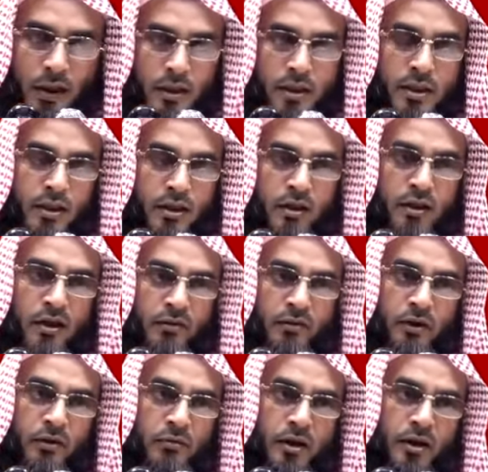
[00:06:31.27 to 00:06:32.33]
এক শ্রেণীর
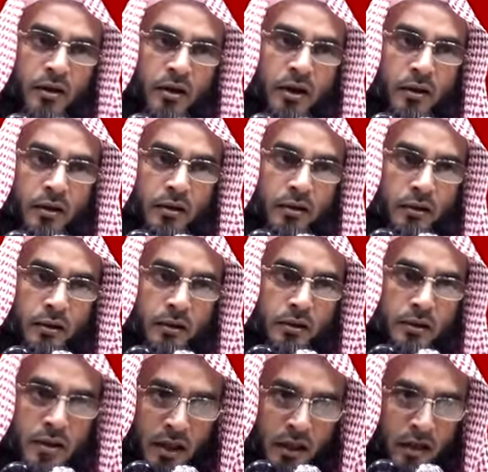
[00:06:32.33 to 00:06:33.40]
নাফারমানরা
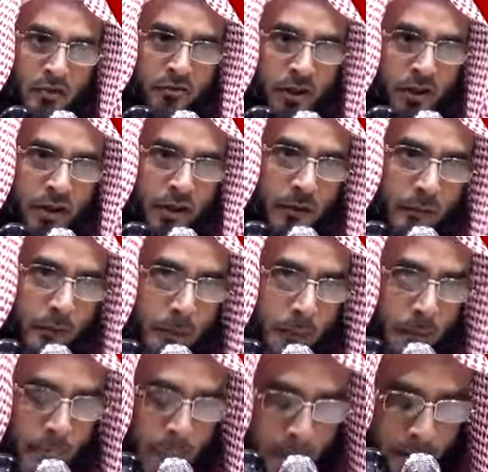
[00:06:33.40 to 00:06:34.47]
জাহান্নাম থেকে
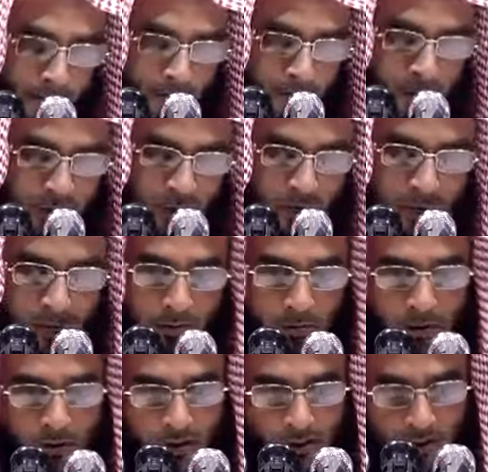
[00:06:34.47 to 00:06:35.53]
মুক্তি
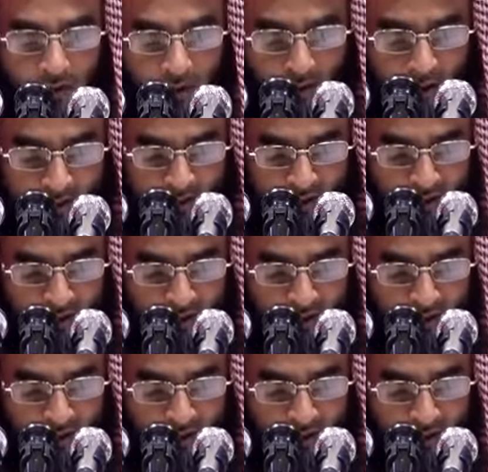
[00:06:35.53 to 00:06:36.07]
পাবে তাদেরকে আল্লাহ